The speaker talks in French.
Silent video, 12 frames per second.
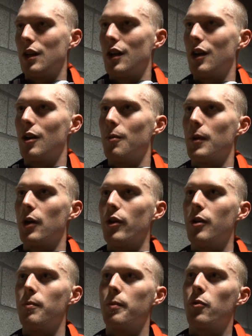Ah, bah
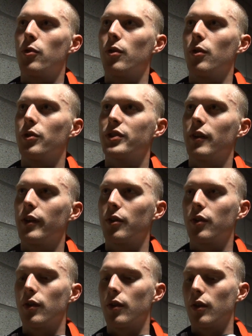ouais, mais bon, on savait
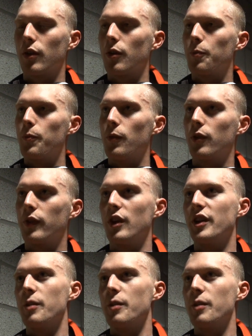dès